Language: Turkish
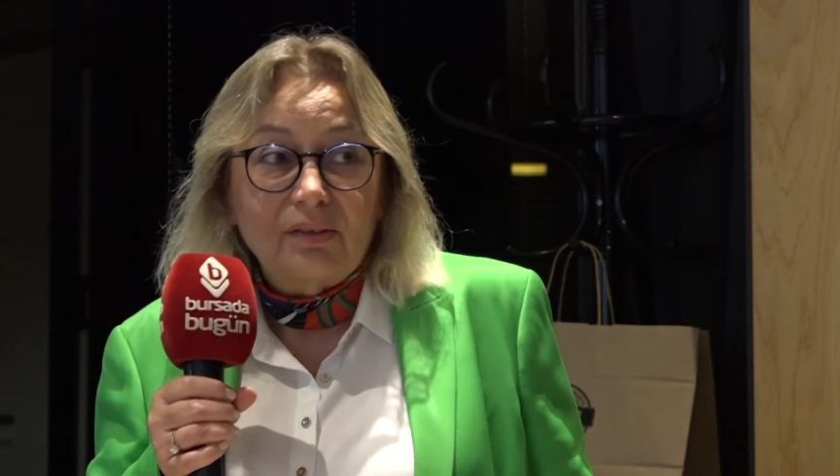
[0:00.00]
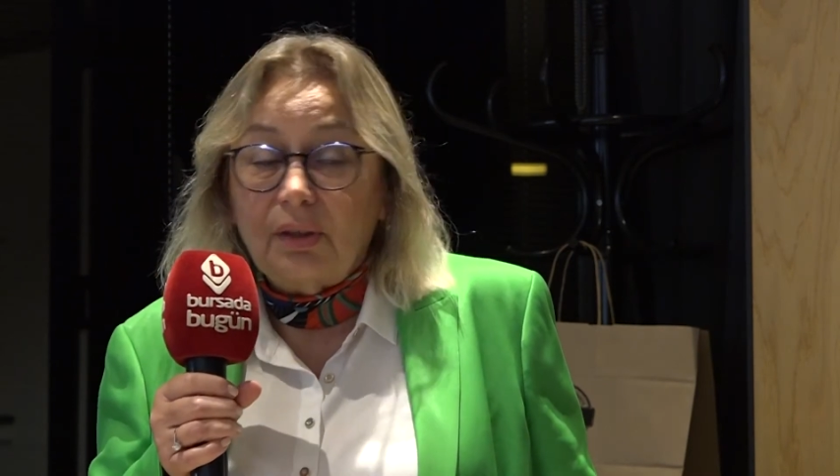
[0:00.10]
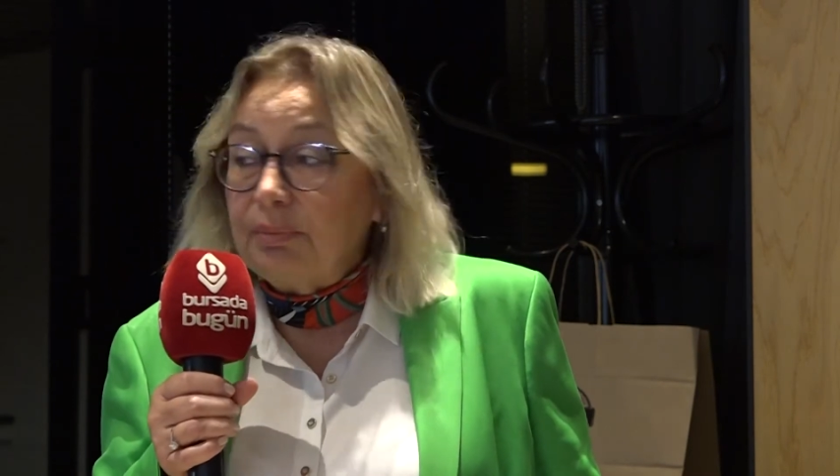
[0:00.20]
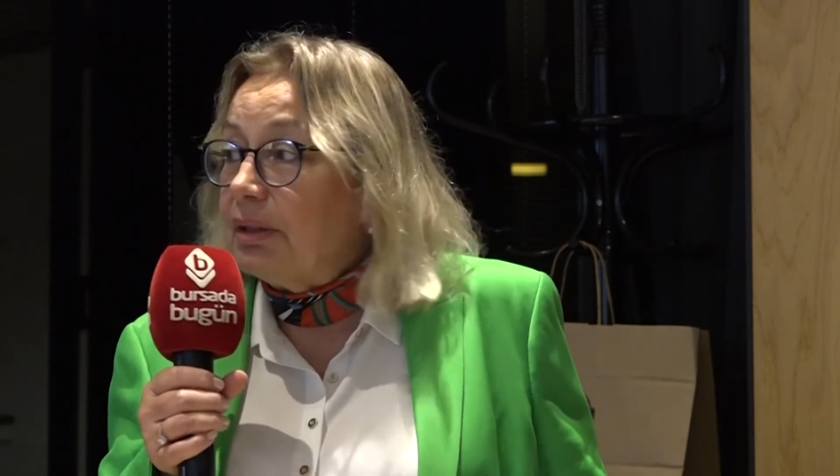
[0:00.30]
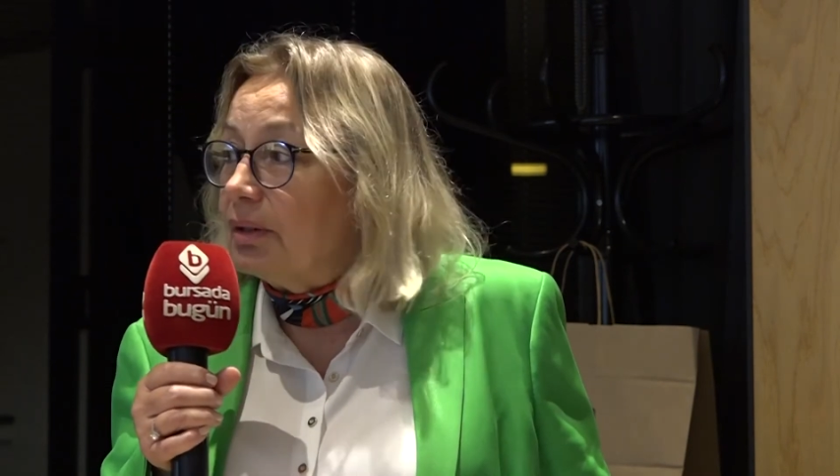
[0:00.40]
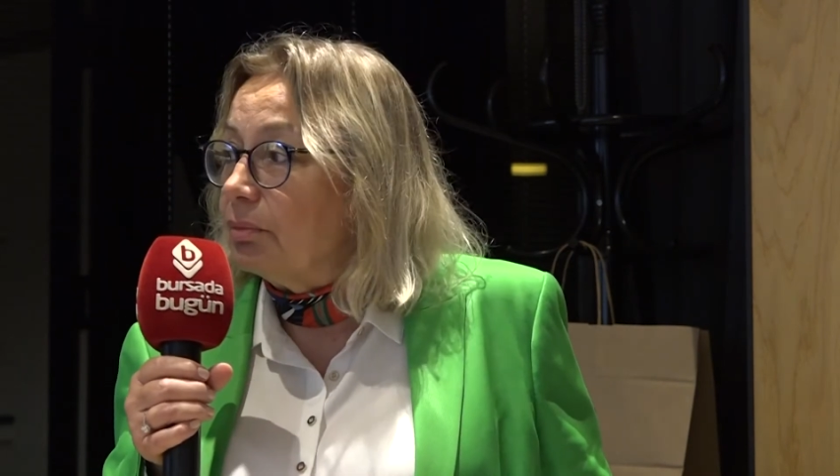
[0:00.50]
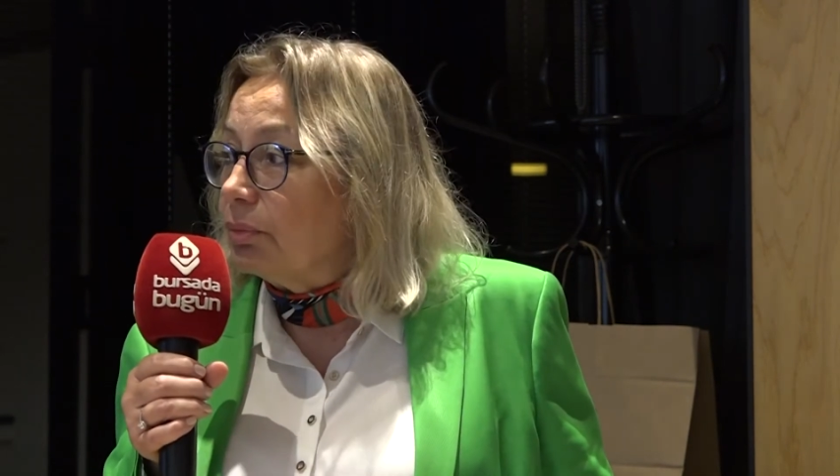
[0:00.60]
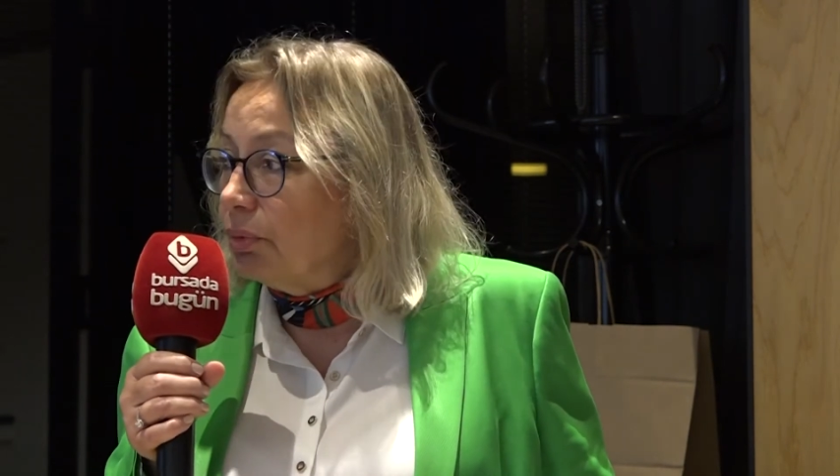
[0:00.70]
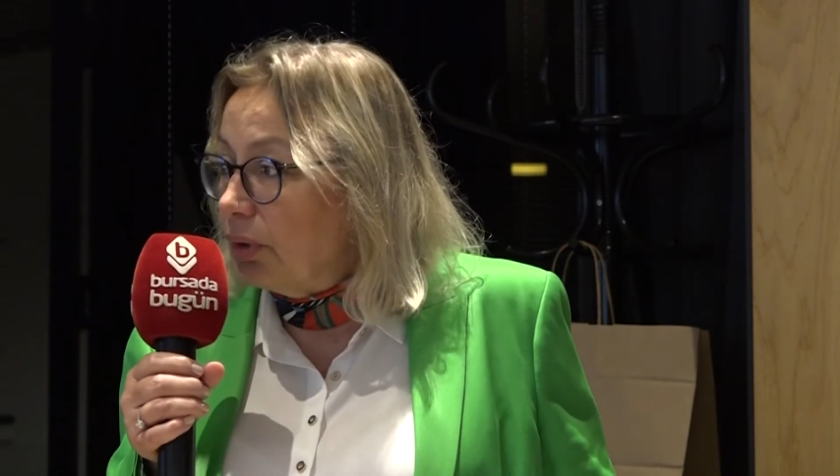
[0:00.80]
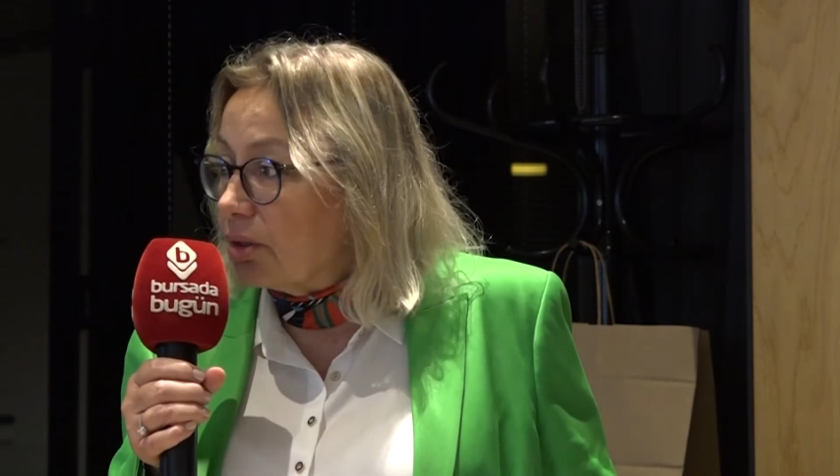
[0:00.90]
tabii
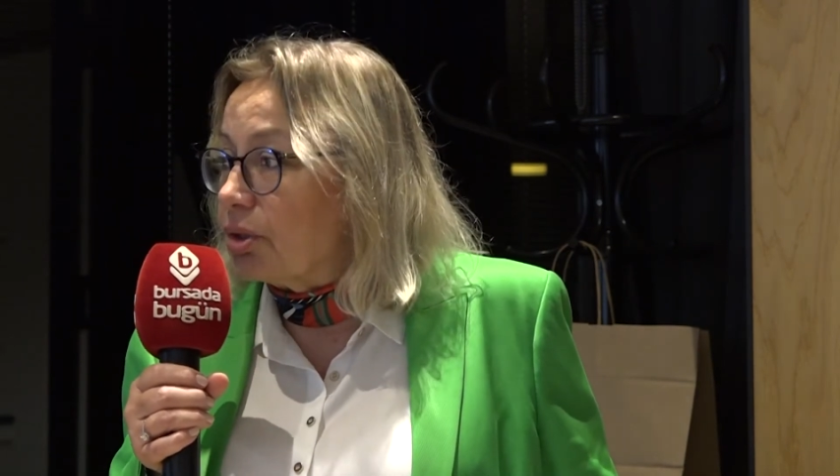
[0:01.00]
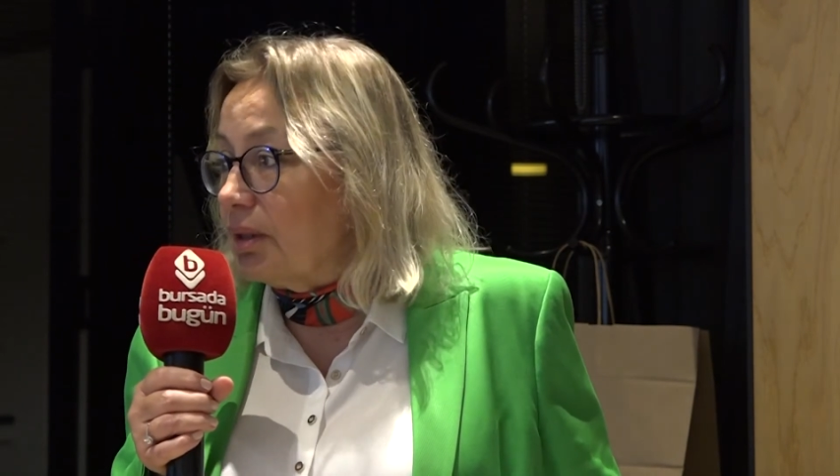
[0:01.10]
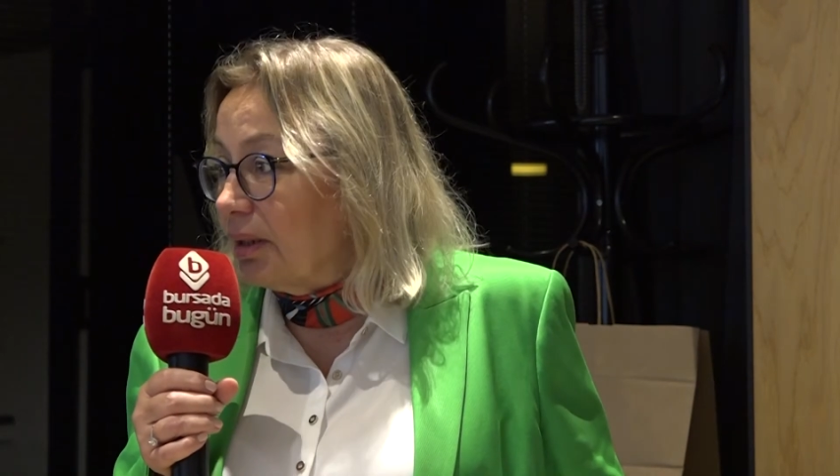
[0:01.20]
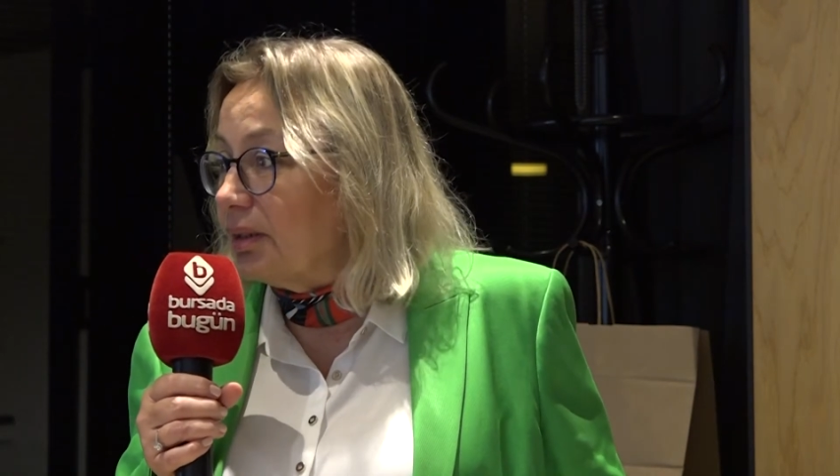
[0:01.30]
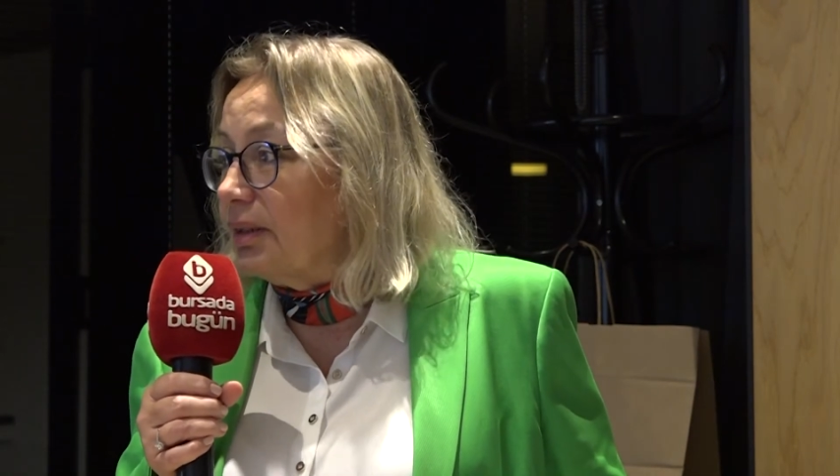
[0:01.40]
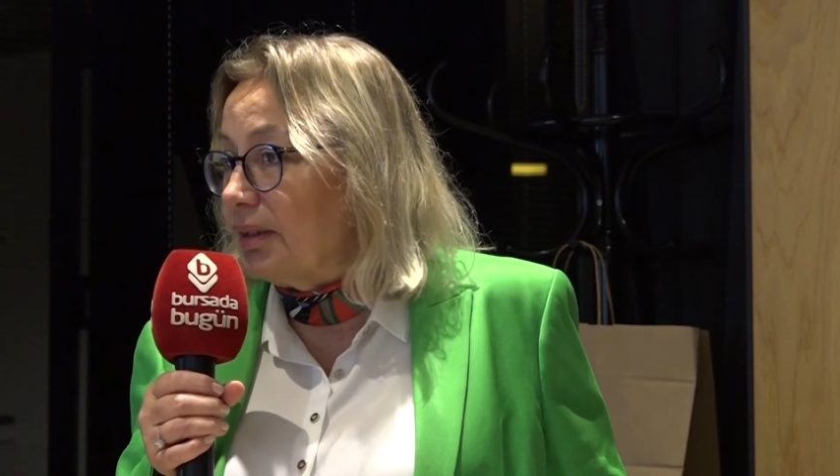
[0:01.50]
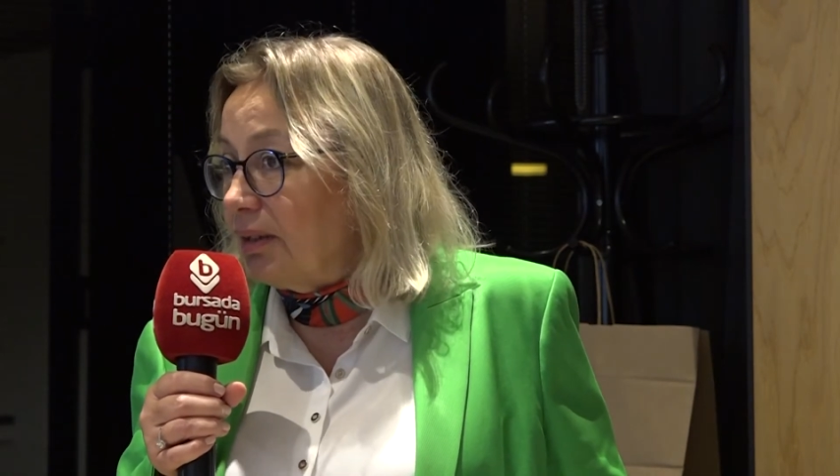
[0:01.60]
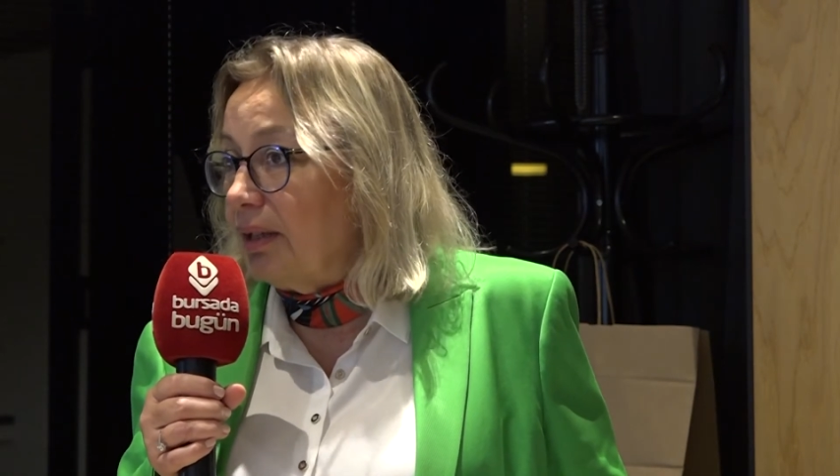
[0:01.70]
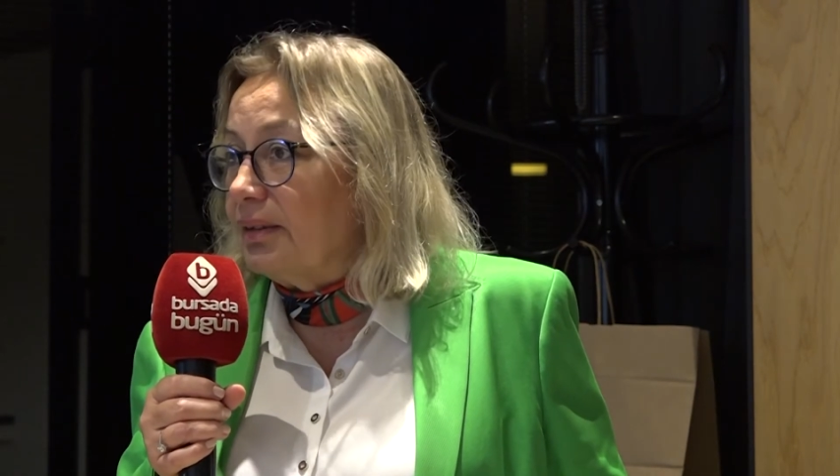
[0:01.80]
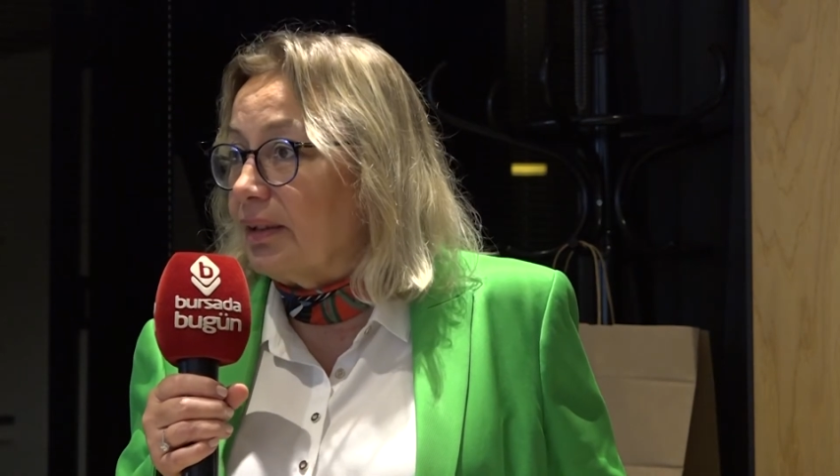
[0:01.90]
bunu
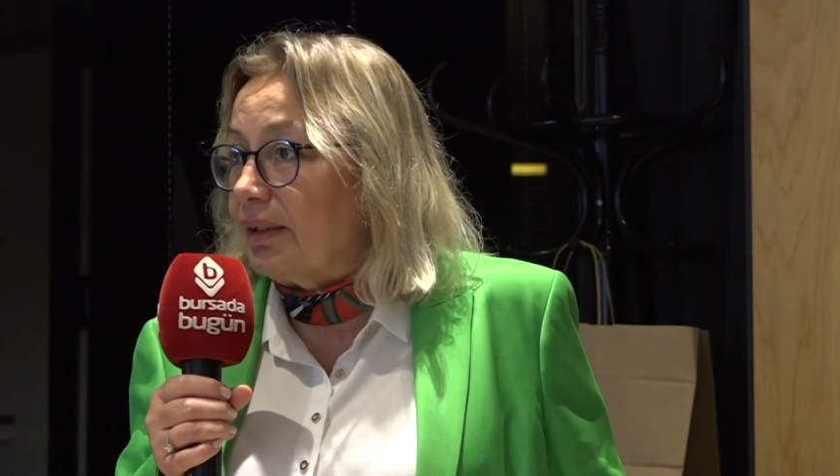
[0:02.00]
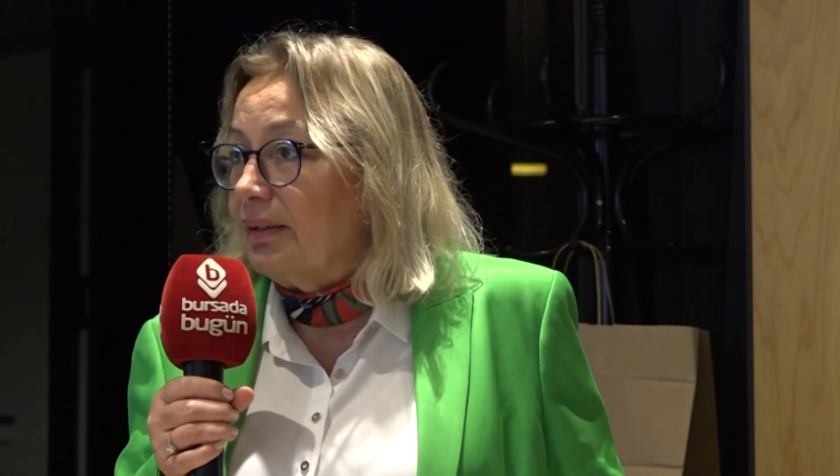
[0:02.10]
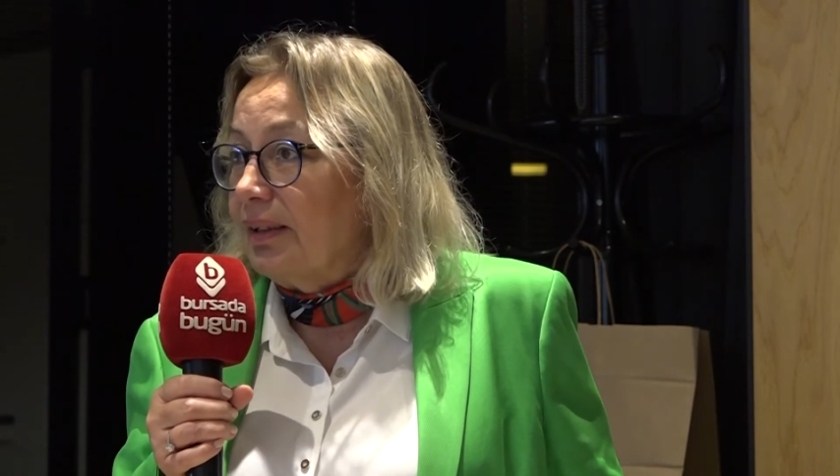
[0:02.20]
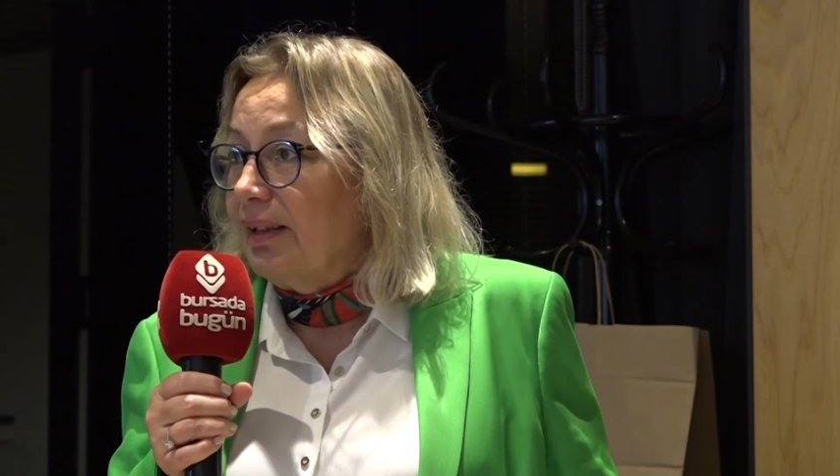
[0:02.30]
açıkladıkları anda